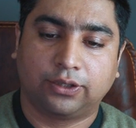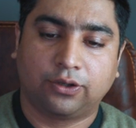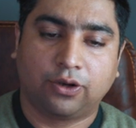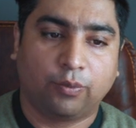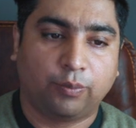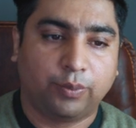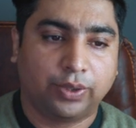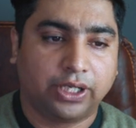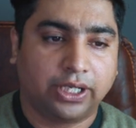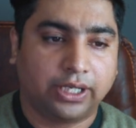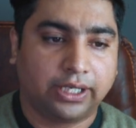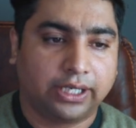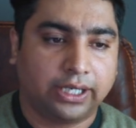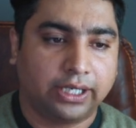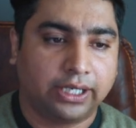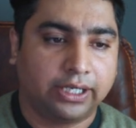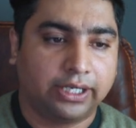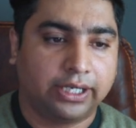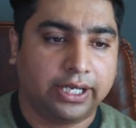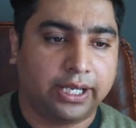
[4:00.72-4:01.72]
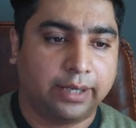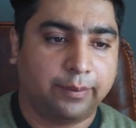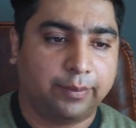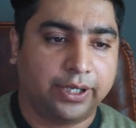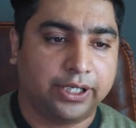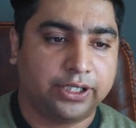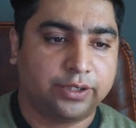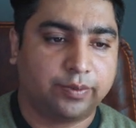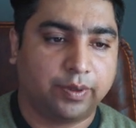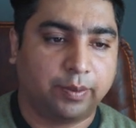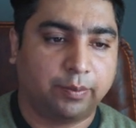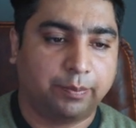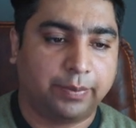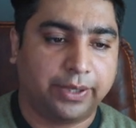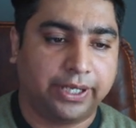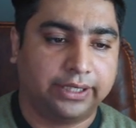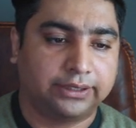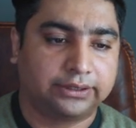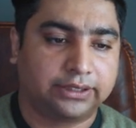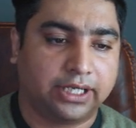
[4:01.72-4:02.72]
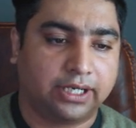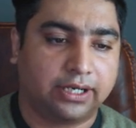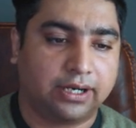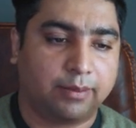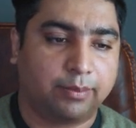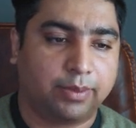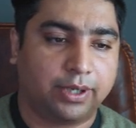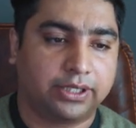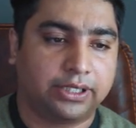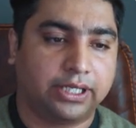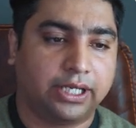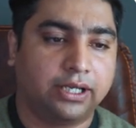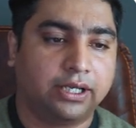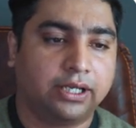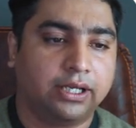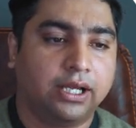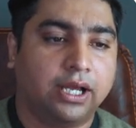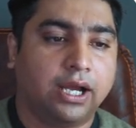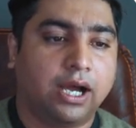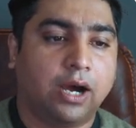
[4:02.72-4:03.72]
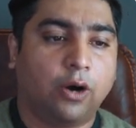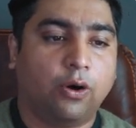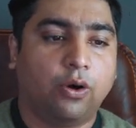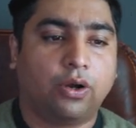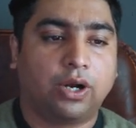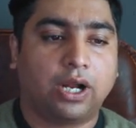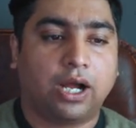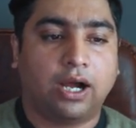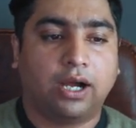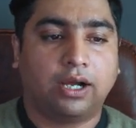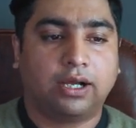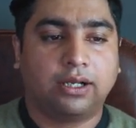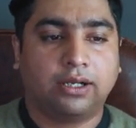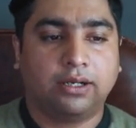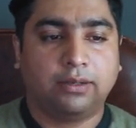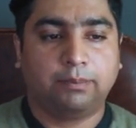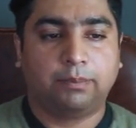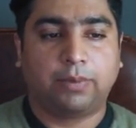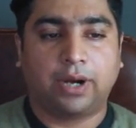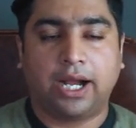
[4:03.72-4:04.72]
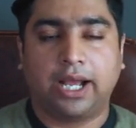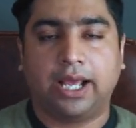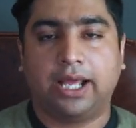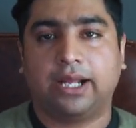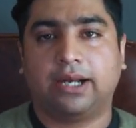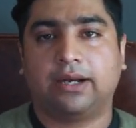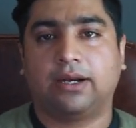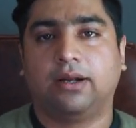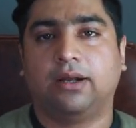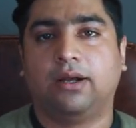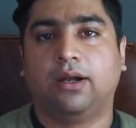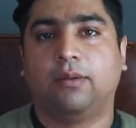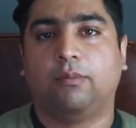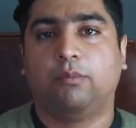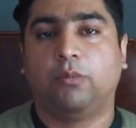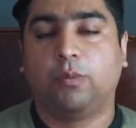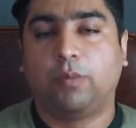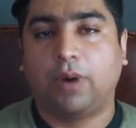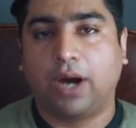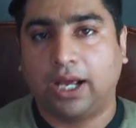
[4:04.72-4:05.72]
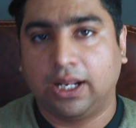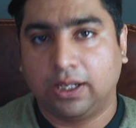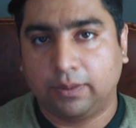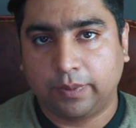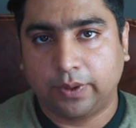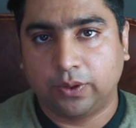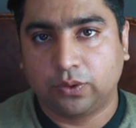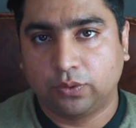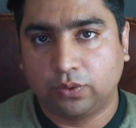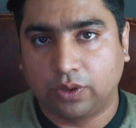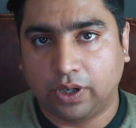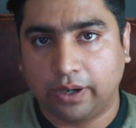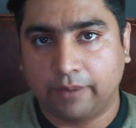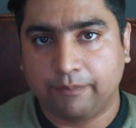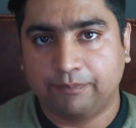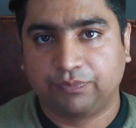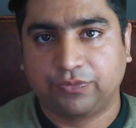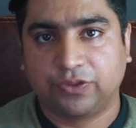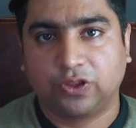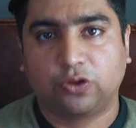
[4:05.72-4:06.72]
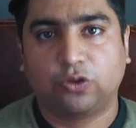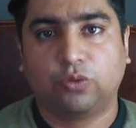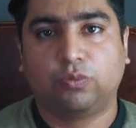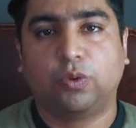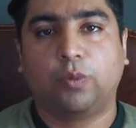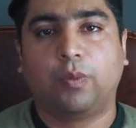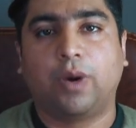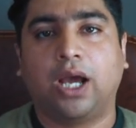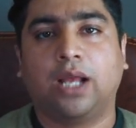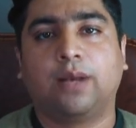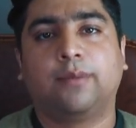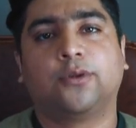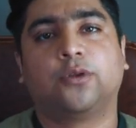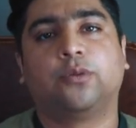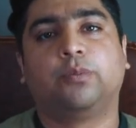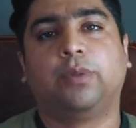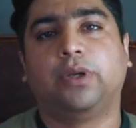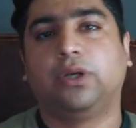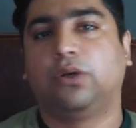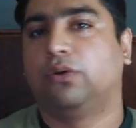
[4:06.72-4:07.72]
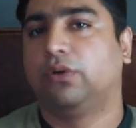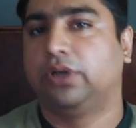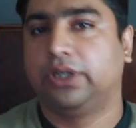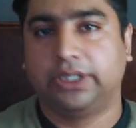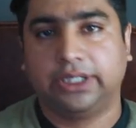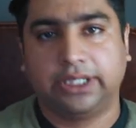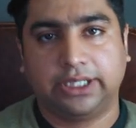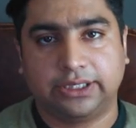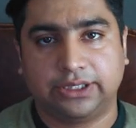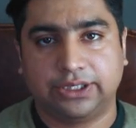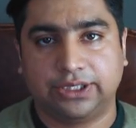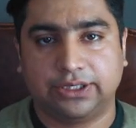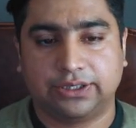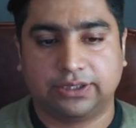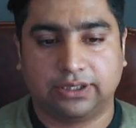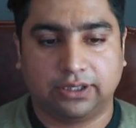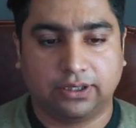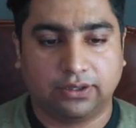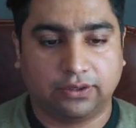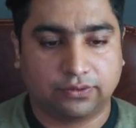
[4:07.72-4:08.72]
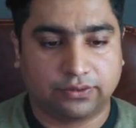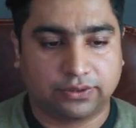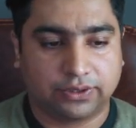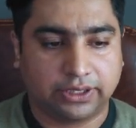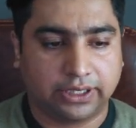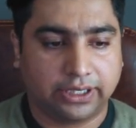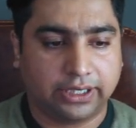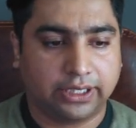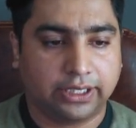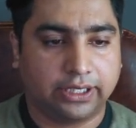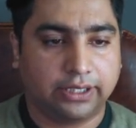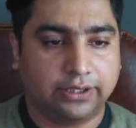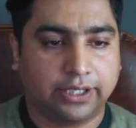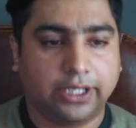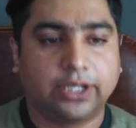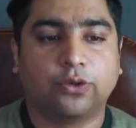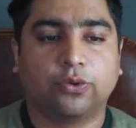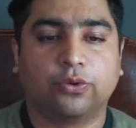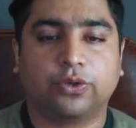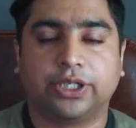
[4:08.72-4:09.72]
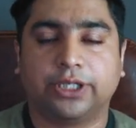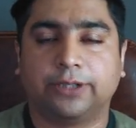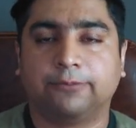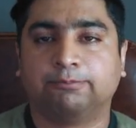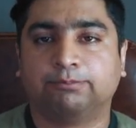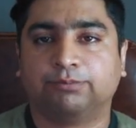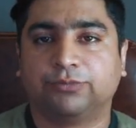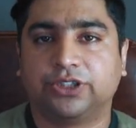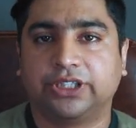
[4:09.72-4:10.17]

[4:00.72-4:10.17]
से कॉपी करके नए पेज पे पेस्ट करना पड़ता है और अगर बायर मोबाइल पे हुआ तो मोबाइल पे तो बिल्कुल ही ये चीज उससे नहीं होगी